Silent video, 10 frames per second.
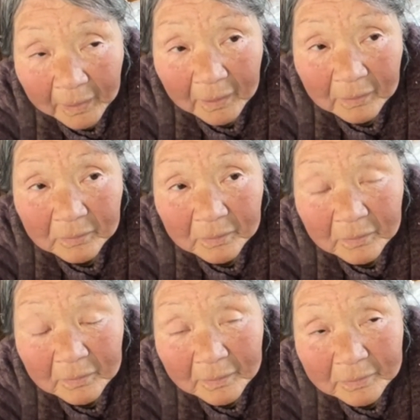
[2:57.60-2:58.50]
ね。
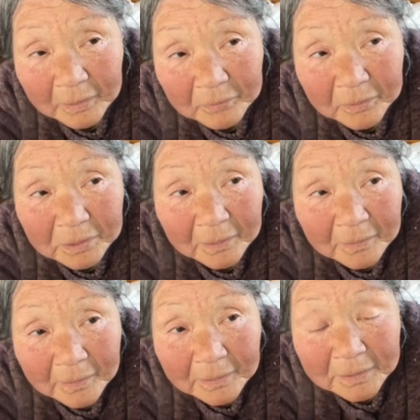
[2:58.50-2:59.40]
ただ、
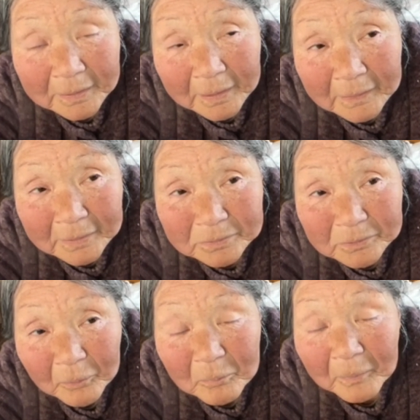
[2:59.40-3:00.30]
1ヶ
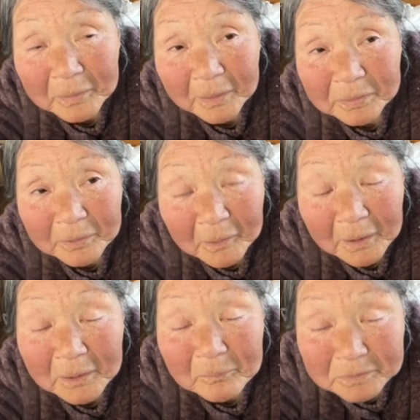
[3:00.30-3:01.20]
月4万で食
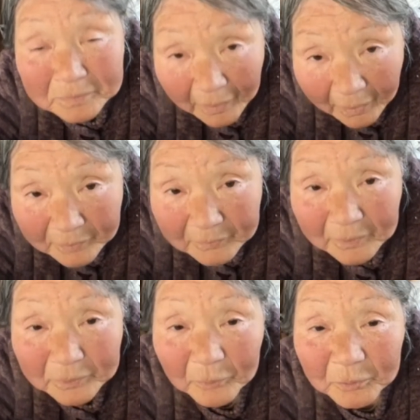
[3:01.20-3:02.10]
べられますか
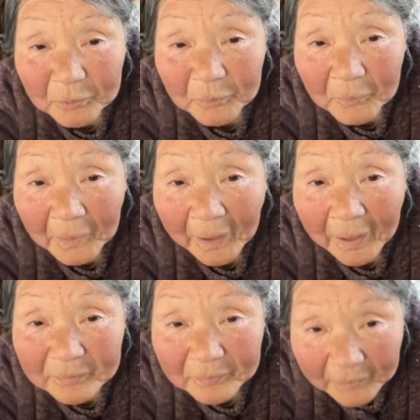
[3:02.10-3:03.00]
大の男
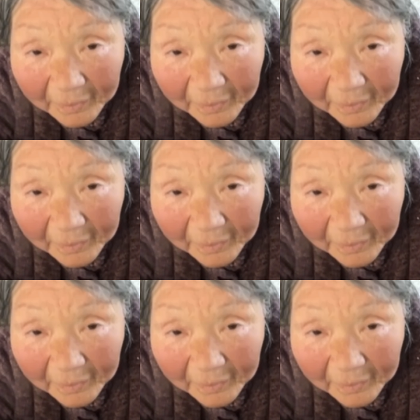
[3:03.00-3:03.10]
が。